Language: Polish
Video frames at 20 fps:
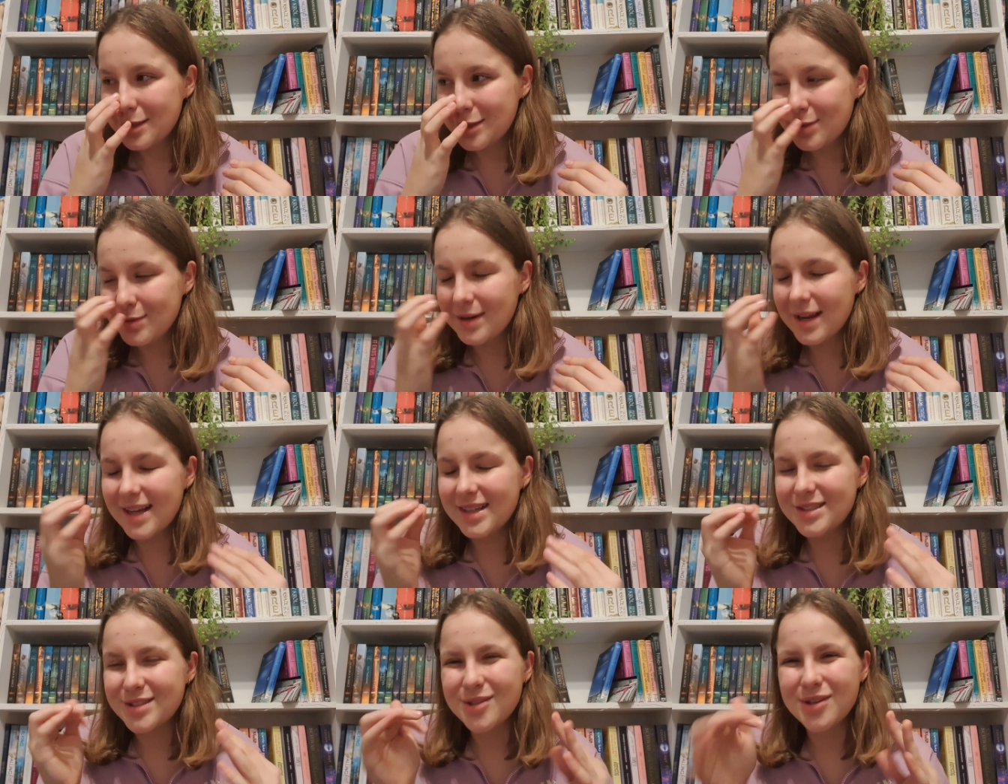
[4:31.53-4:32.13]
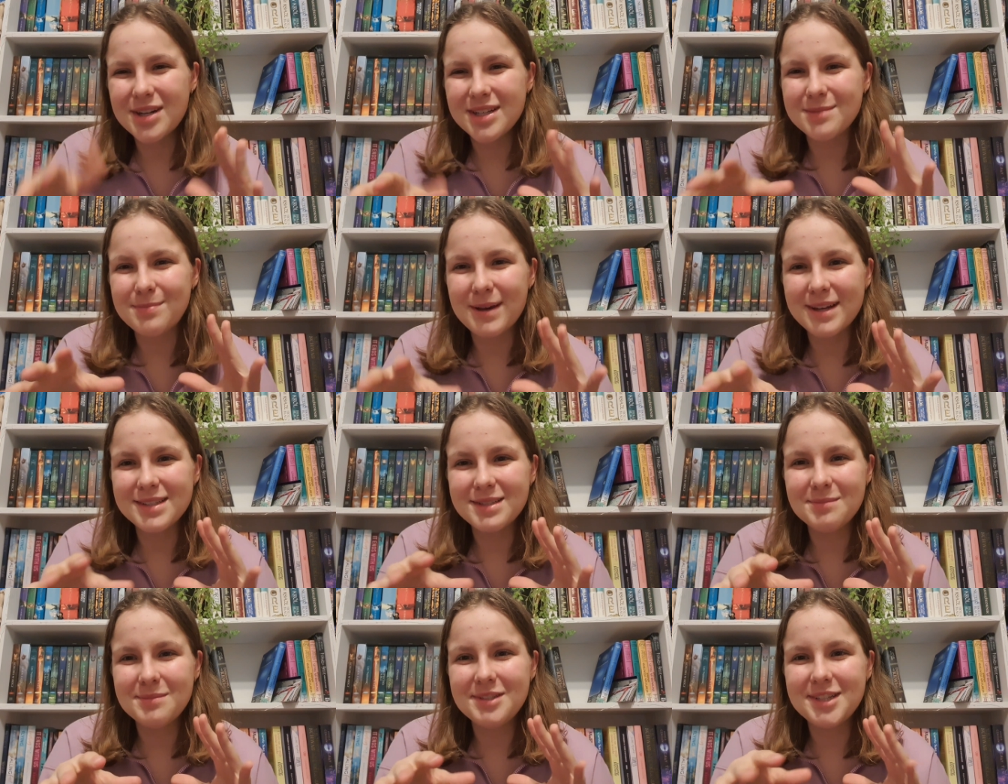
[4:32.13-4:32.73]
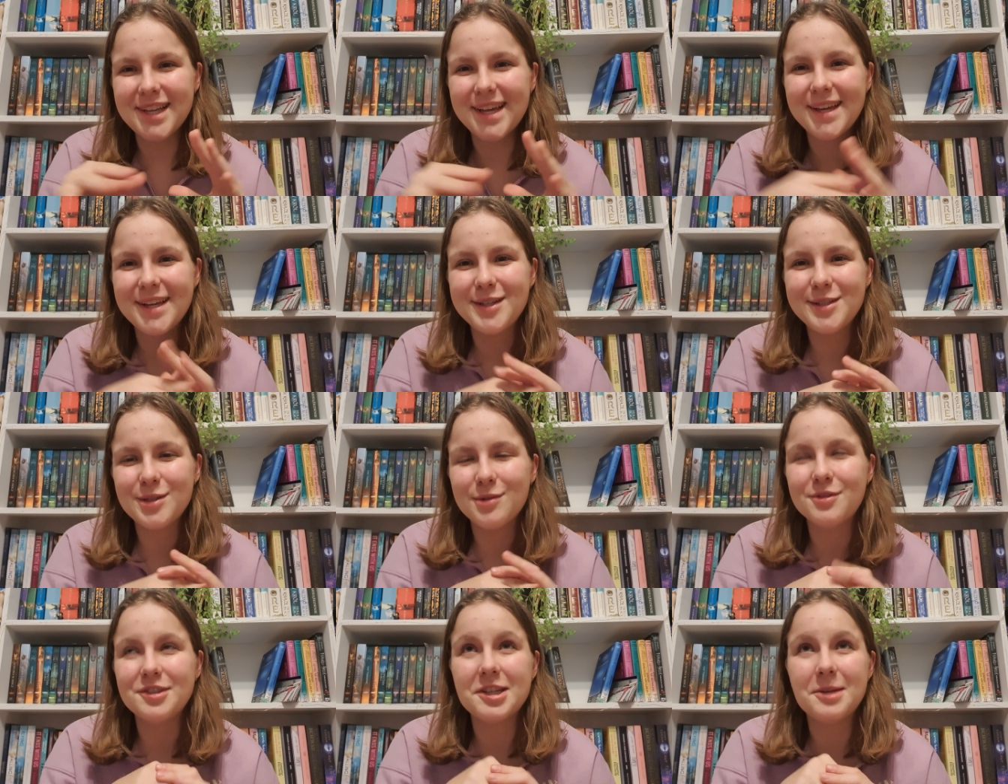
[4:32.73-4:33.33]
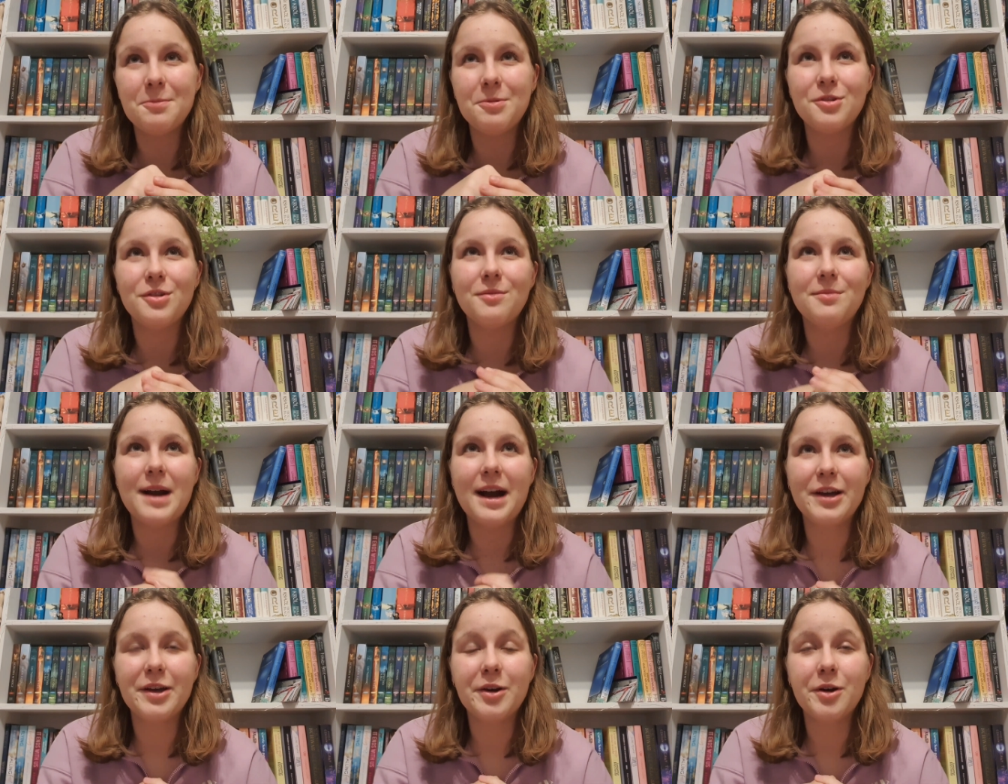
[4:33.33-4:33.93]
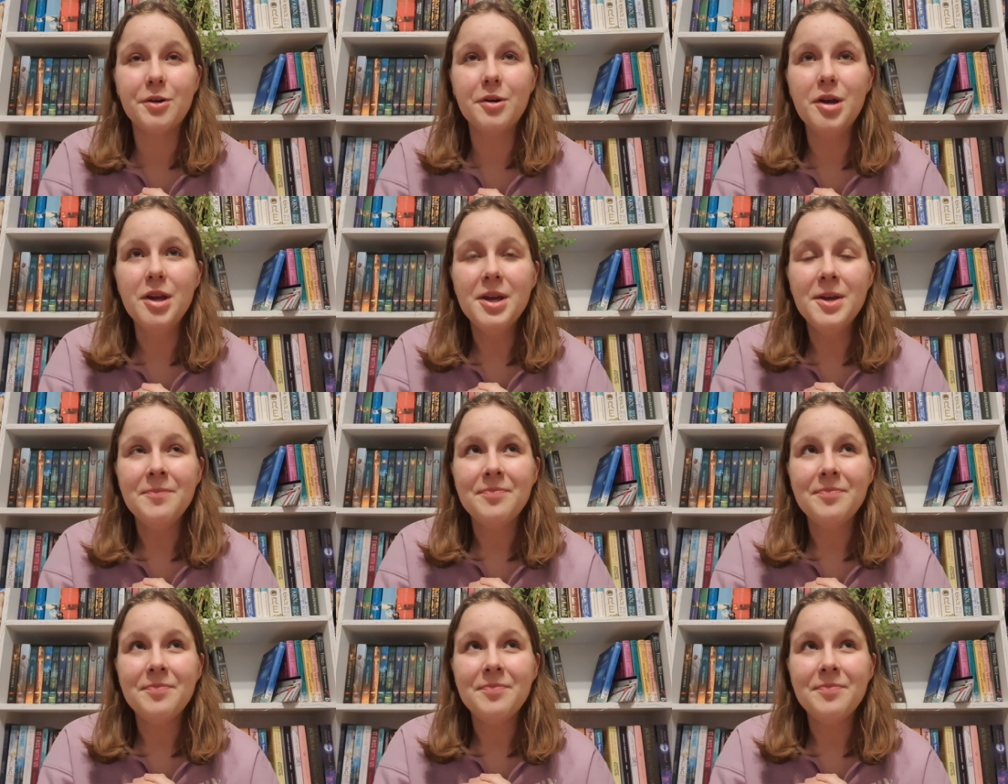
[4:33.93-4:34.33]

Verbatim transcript: której coraz bardziej mi się jej książki podobają.